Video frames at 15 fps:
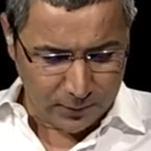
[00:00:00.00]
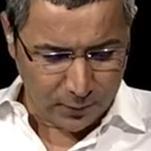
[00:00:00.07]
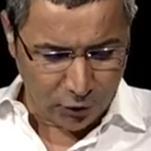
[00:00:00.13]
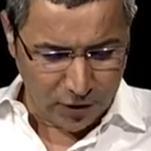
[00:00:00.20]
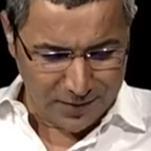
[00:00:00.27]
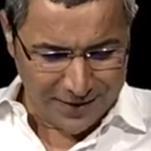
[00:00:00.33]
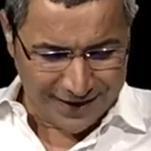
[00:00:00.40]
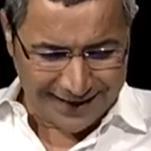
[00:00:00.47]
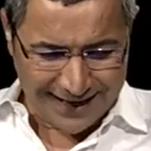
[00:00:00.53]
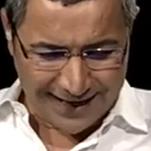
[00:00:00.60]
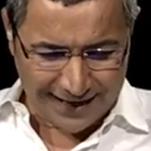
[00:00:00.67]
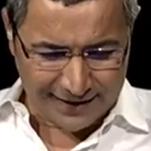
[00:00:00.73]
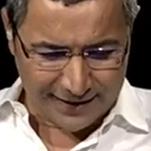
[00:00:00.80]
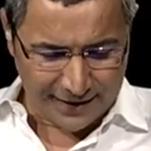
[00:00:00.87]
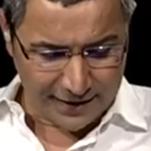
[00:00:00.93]

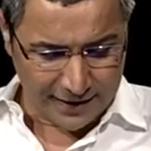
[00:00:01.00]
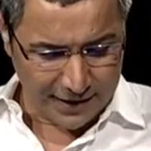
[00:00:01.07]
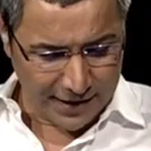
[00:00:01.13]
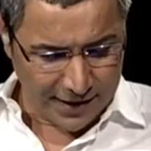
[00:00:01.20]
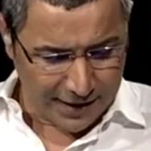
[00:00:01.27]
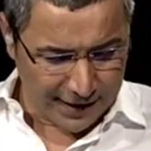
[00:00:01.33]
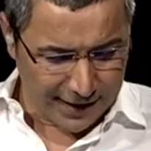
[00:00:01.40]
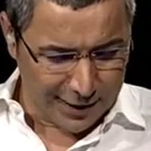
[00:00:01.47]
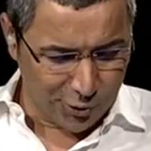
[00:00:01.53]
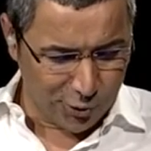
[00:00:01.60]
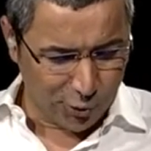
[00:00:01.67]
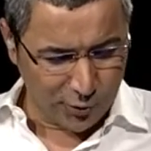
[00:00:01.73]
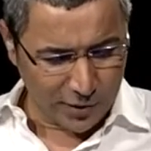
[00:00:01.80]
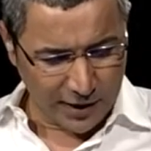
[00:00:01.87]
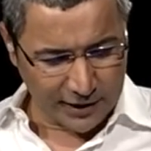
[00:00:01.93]
polemiklerde en
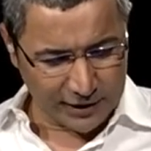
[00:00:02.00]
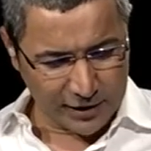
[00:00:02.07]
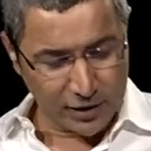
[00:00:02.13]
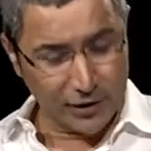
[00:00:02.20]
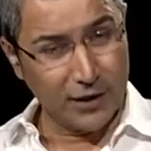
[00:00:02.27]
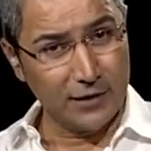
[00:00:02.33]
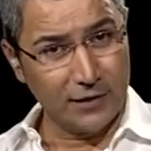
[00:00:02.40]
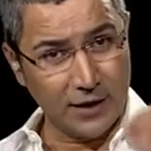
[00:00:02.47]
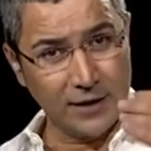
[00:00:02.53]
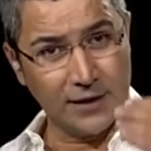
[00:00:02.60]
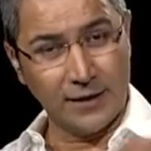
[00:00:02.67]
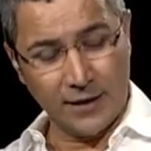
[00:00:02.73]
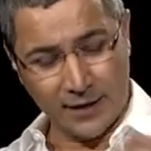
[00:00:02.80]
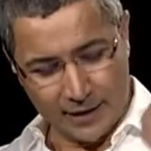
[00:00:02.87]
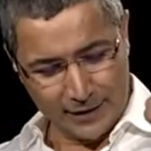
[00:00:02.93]
çok tartışılan,
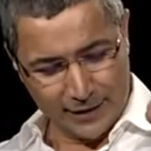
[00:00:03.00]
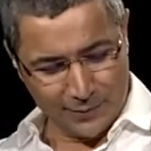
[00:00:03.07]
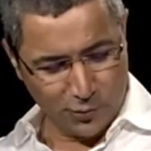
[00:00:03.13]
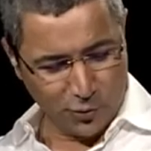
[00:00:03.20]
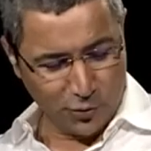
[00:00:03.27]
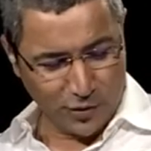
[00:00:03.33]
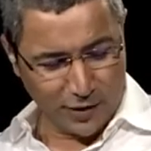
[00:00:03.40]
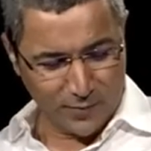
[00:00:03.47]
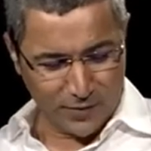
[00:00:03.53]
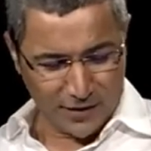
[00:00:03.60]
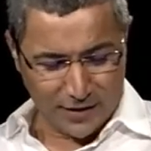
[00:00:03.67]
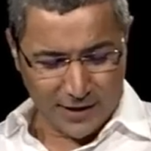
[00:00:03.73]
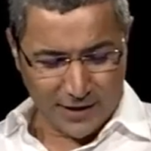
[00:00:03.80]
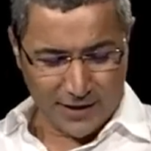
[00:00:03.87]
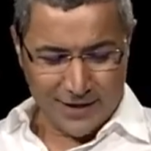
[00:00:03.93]
akılda kalan
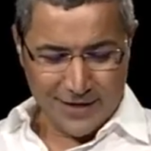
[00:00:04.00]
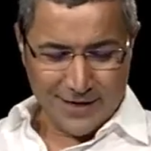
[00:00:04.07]
programında...